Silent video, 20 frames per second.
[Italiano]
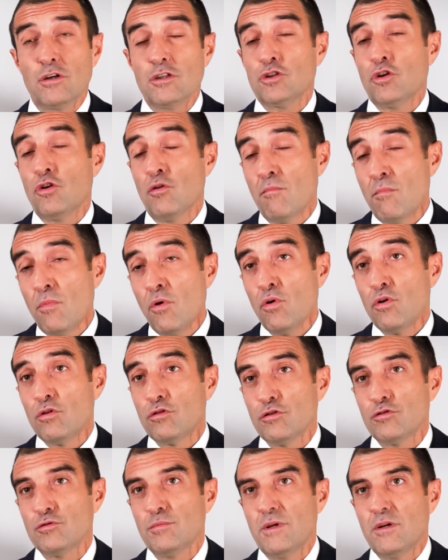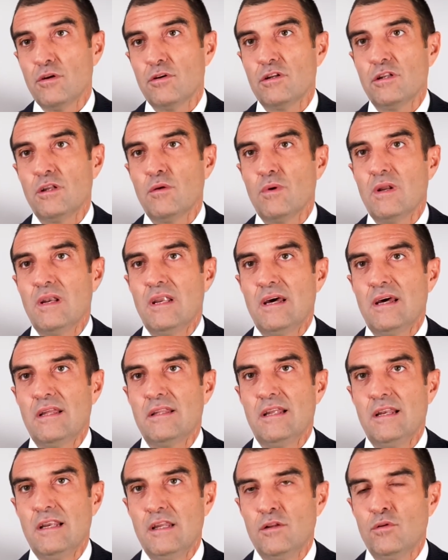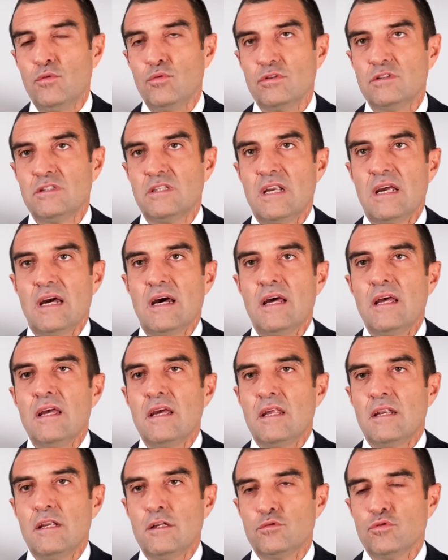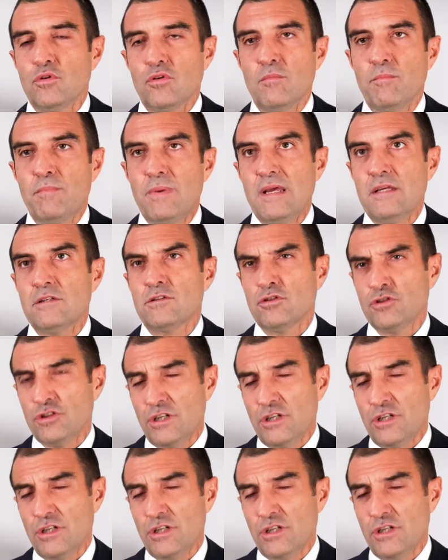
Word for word: che sono molto superiori di quella dell'industria nel suo complesso.